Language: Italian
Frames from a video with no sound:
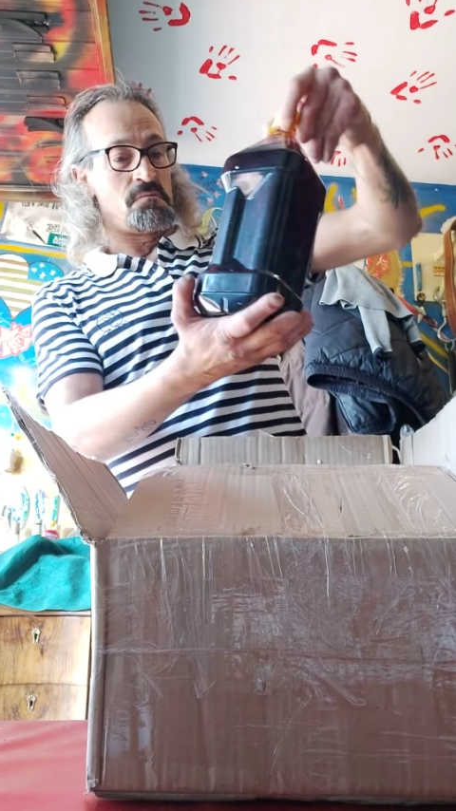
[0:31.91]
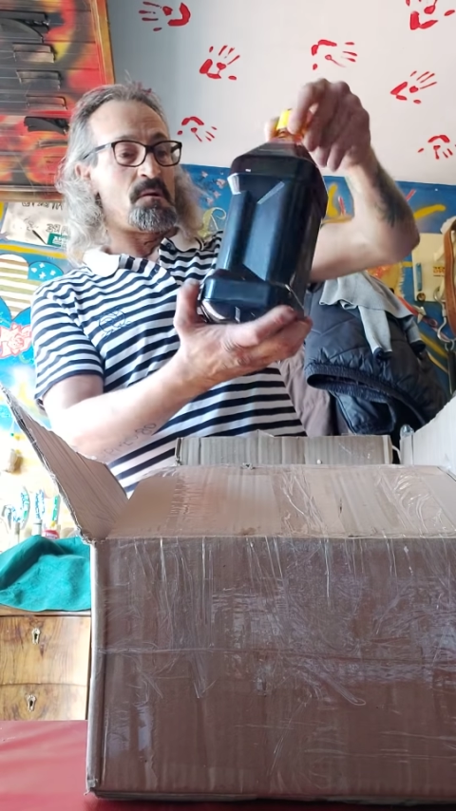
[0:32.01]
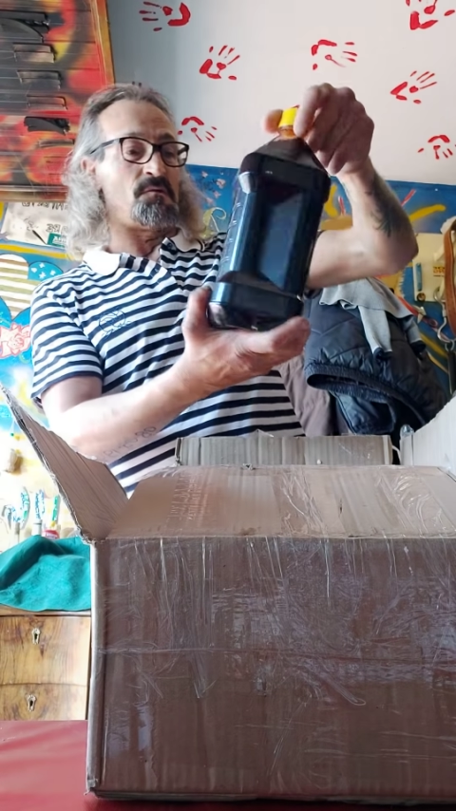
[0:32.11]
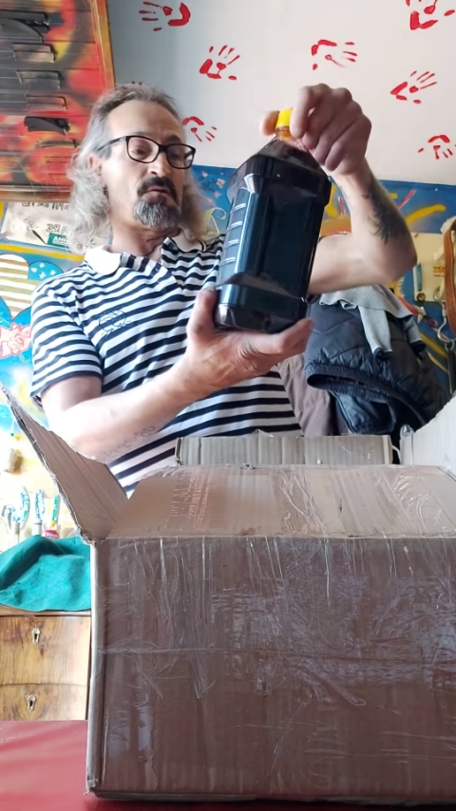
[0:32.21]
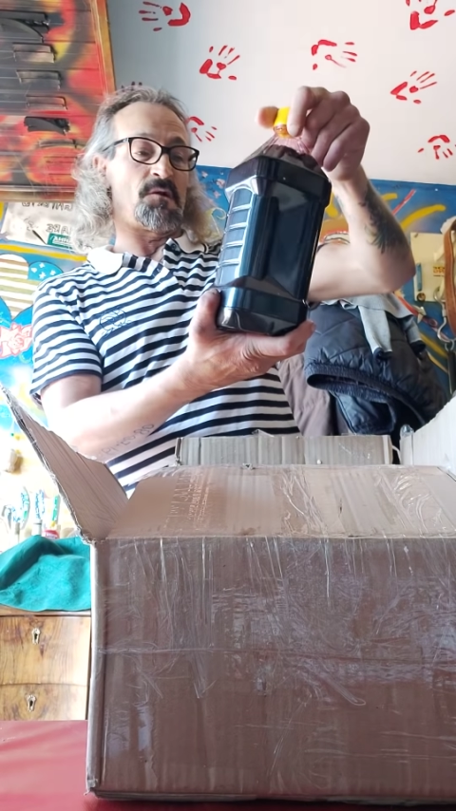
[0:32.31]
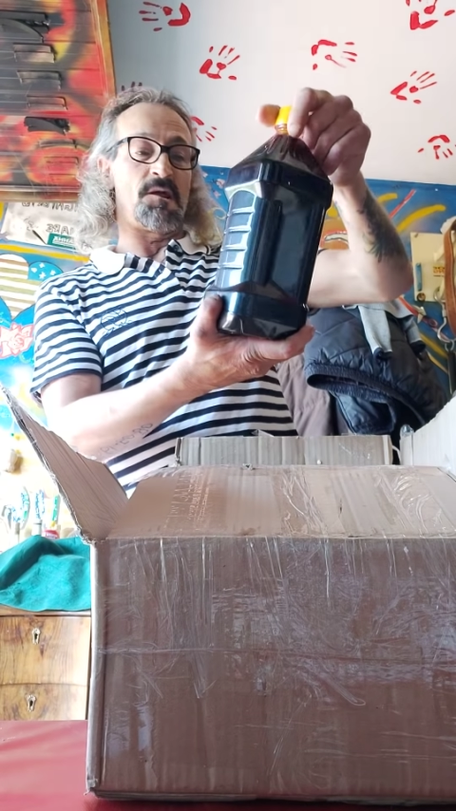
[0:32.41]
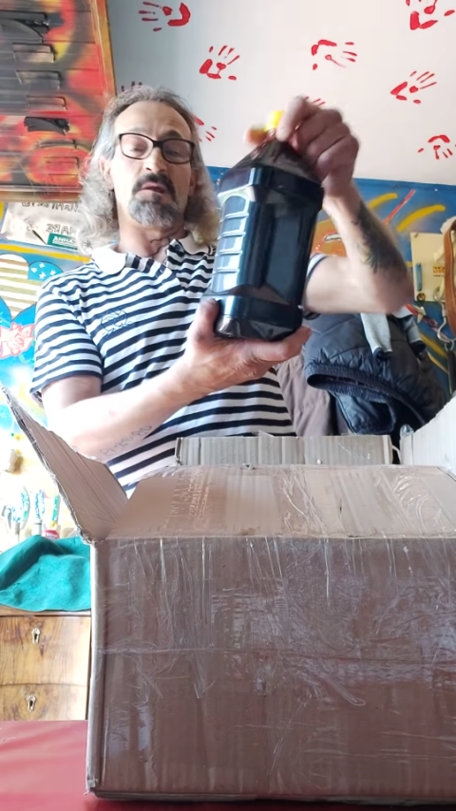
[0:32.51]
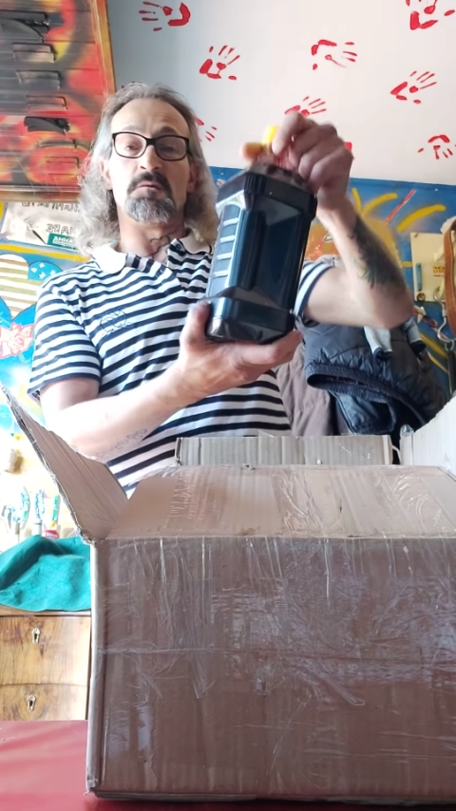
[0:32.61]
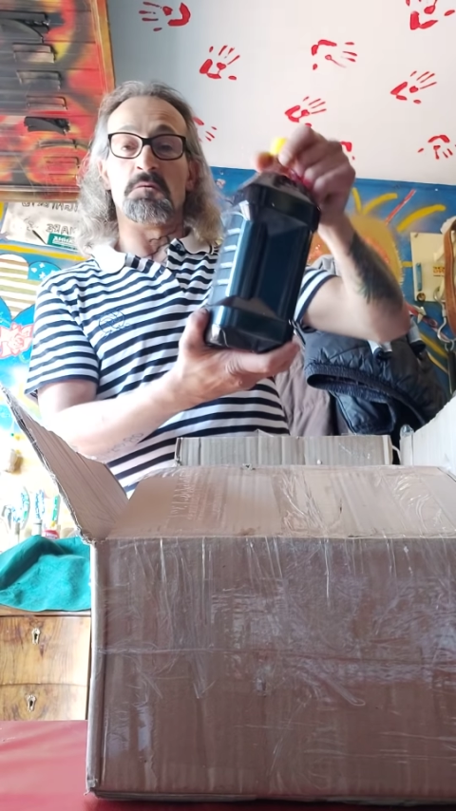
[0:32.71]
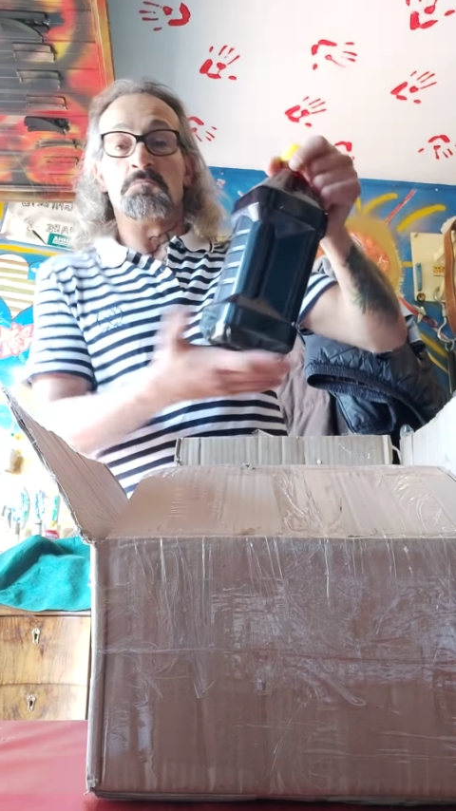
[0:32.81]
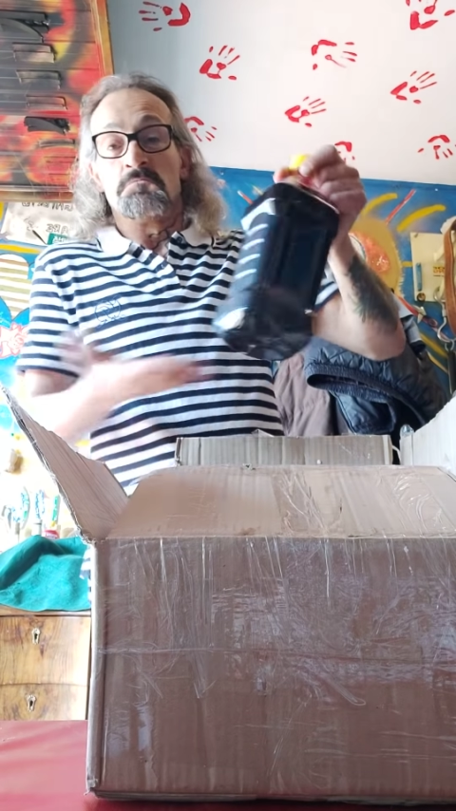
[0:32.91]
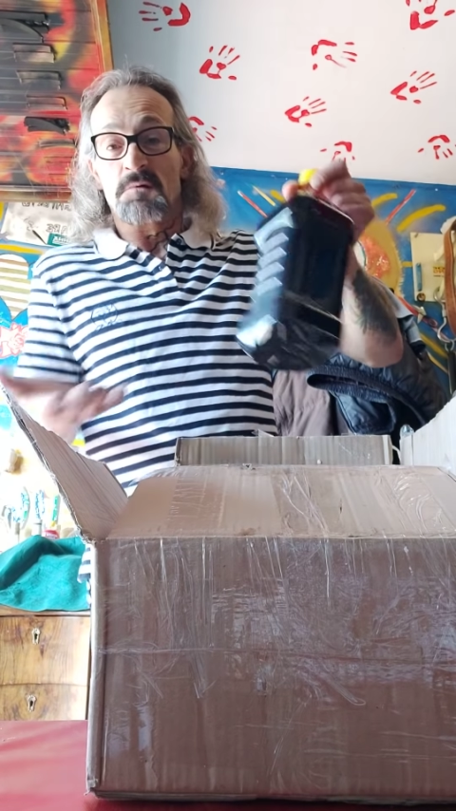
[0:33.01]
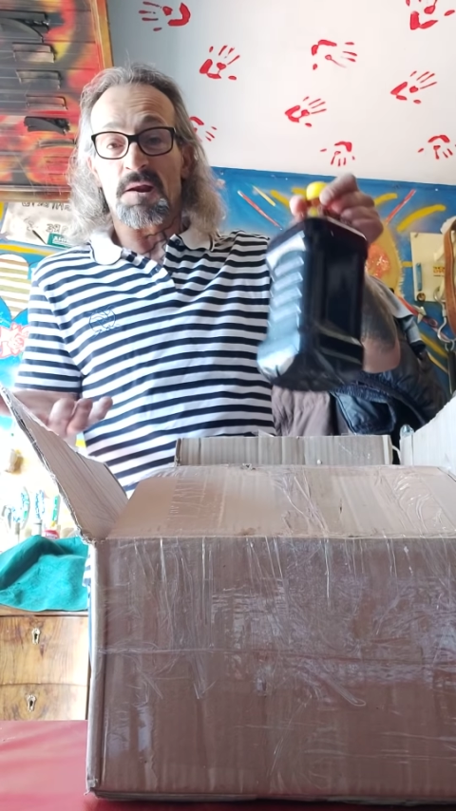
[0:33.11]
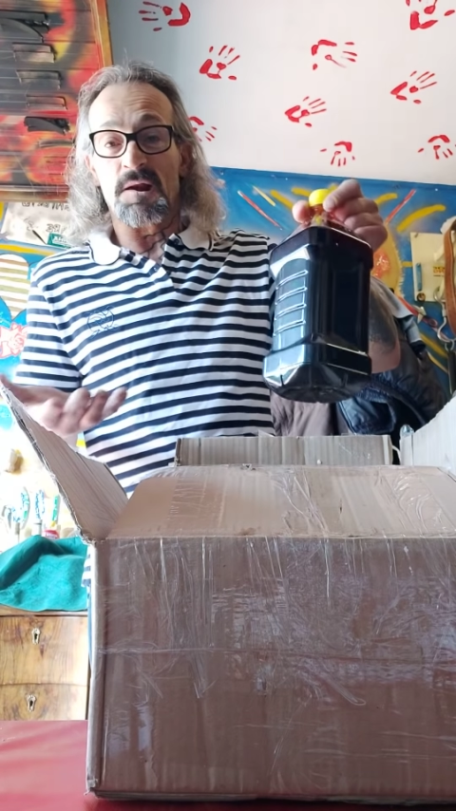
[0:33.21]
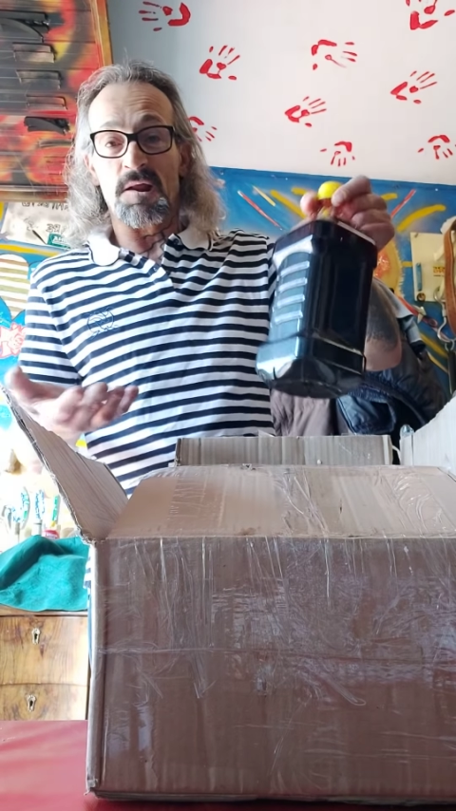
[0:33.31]
questi saranno
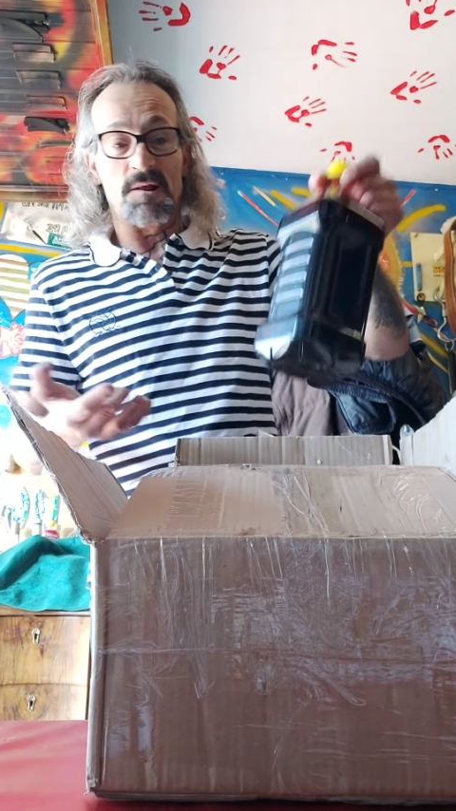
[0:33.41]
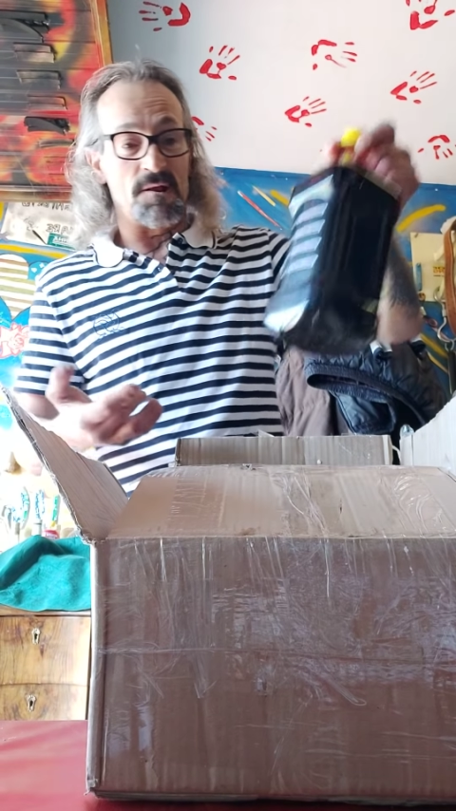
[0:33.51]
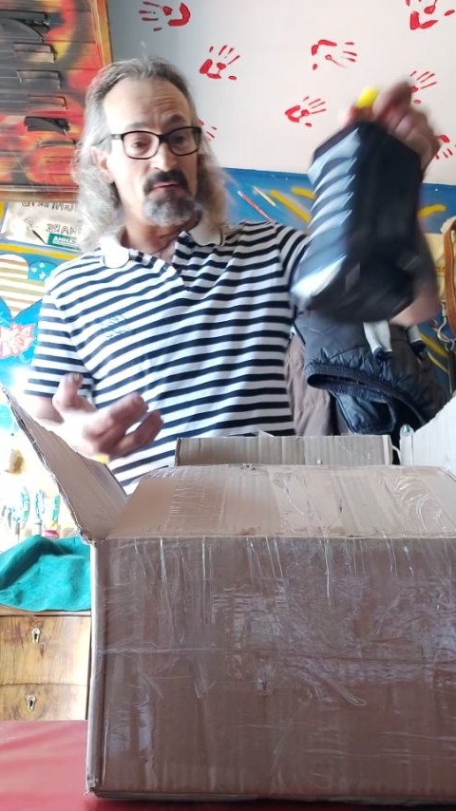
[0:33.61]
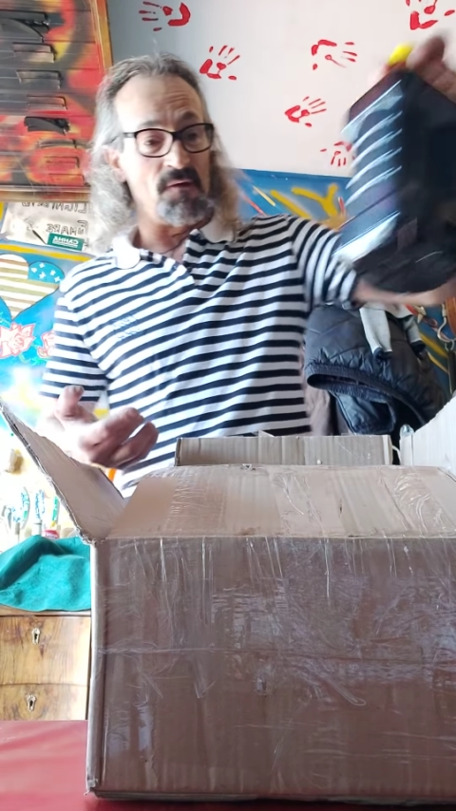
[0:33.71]
3 litri di